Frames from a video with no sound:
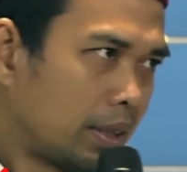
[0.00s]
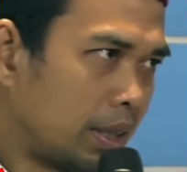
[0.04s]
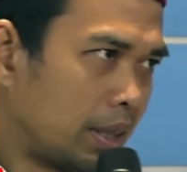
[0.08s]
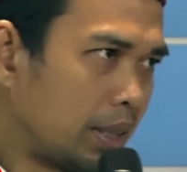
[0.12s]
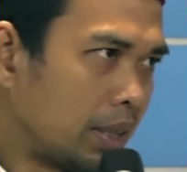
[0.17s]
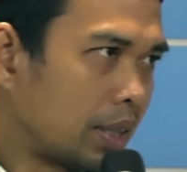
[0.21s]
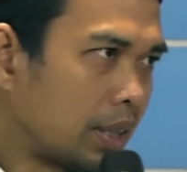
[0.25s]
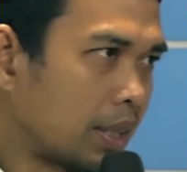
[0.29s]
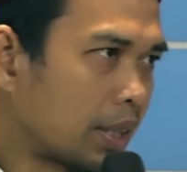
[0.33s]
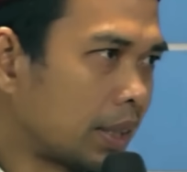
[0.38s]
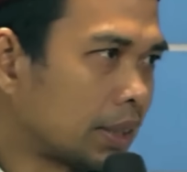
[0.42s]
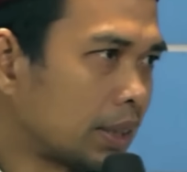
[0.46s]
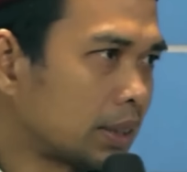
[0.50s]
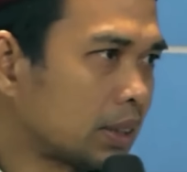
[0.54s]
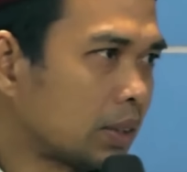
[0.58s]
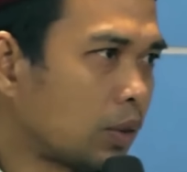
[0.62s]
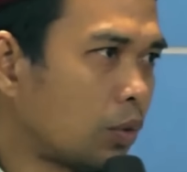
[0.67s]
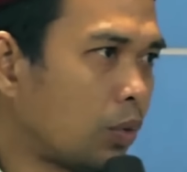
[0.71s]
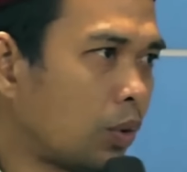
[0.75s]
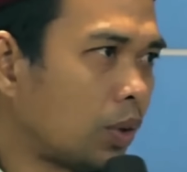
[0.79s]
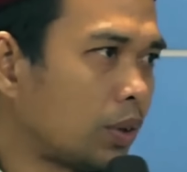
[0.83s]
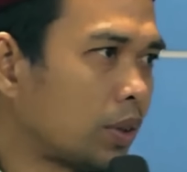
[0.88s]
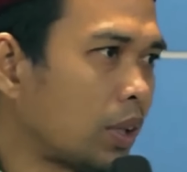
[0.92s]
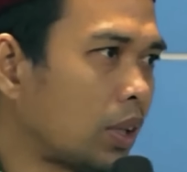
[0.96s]

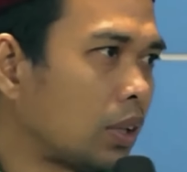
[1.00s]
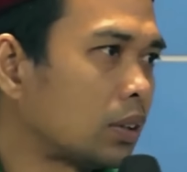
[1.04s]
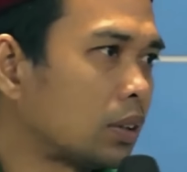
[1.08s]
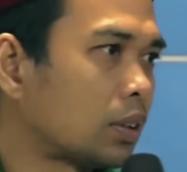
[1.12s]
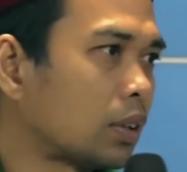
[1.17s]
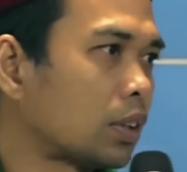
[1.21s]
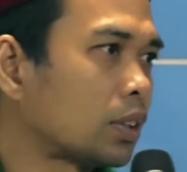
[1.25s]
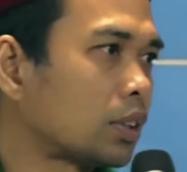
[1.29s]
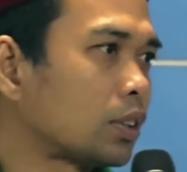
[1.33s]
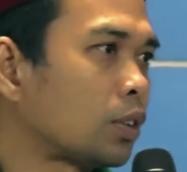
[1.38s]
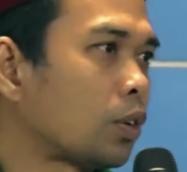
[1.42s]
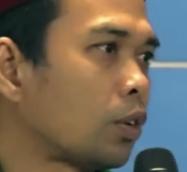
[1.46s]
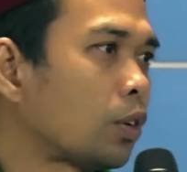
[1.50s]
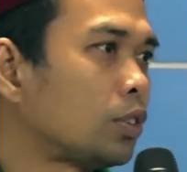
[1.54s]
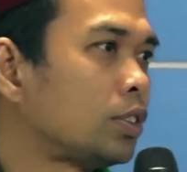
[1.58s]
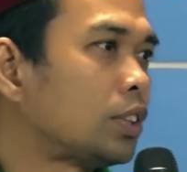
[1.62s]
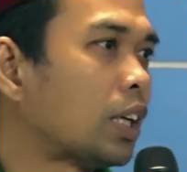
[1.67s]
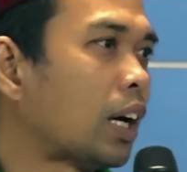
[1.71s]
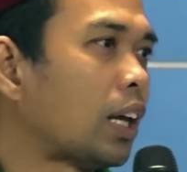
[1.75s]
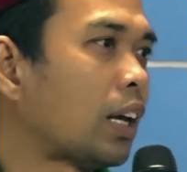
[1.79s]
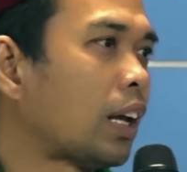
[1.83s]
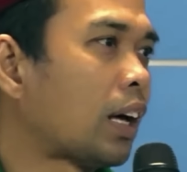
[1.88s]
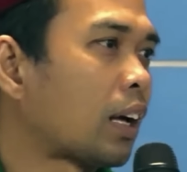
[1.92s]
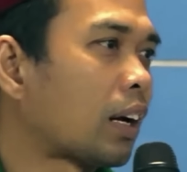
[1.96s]
Inggris Witing Trisno
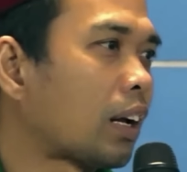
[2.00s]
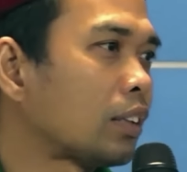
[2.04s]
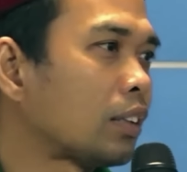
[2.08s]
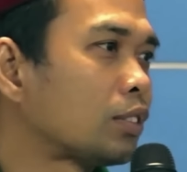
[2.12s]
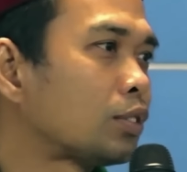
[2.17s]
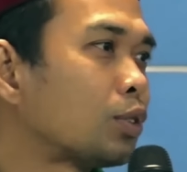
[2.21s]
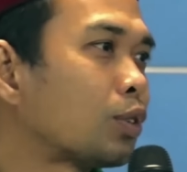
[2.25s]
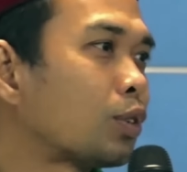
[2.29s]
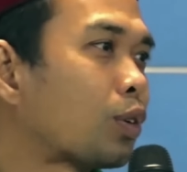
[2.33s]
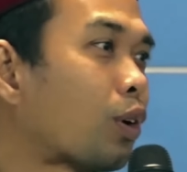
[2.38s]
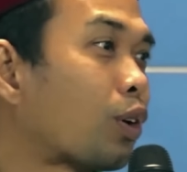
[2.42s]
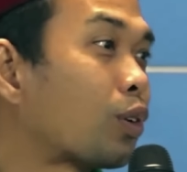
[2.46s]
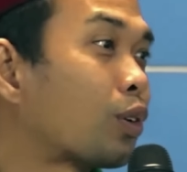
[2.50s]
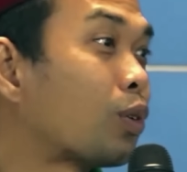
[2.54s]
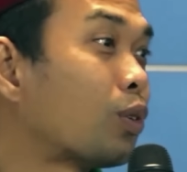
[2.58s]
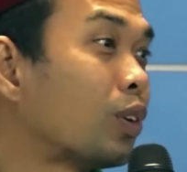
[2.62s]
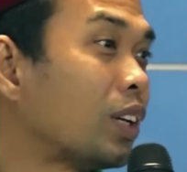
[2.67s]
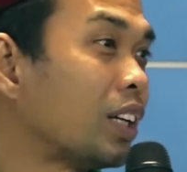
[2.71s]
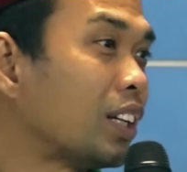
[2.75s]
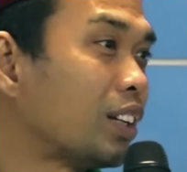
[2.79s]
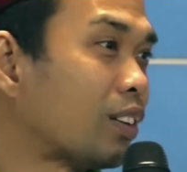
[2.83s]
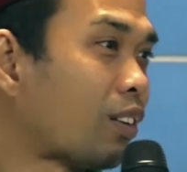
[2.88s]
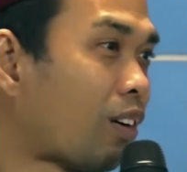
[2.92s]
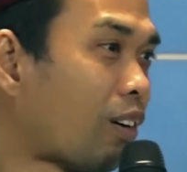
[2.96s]
Jalaran
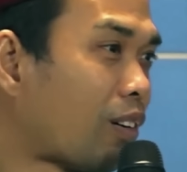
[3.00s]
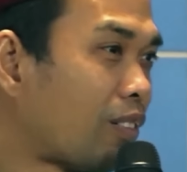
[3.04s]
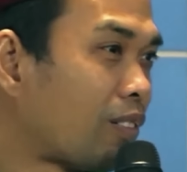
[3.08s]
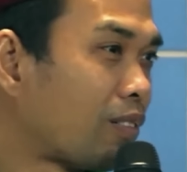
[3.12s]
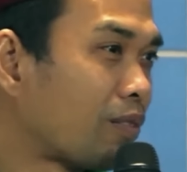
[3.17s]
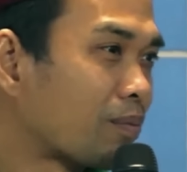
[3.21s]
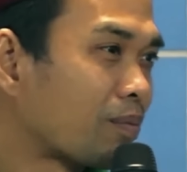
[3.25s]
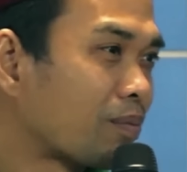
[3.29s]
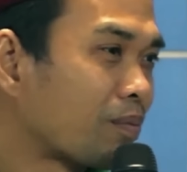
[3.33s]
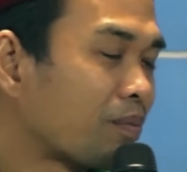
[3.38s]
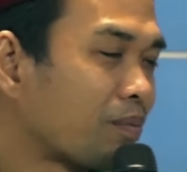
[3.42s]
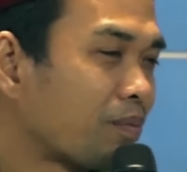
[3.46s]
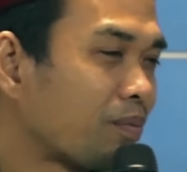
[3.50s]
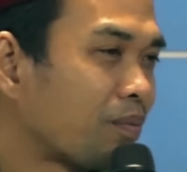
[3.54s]
Sukokulino.